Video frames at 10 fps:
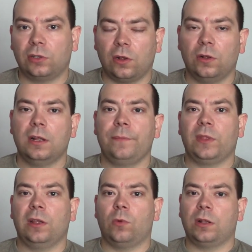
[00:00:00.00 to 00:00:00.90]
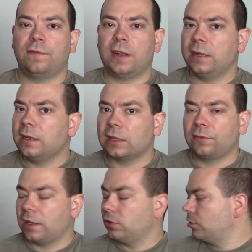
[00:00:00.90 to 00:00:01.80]
to e, ładowanie jednak
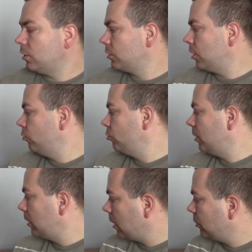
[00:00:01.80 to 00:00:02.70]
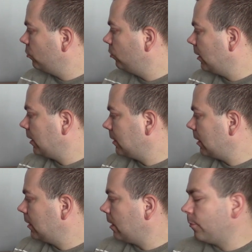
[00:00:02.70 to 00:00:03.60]
trwa troszeczkę dłużej, także tutaj ta
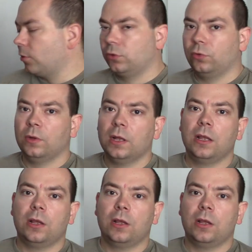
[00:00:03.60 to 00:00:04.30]
zaleta portu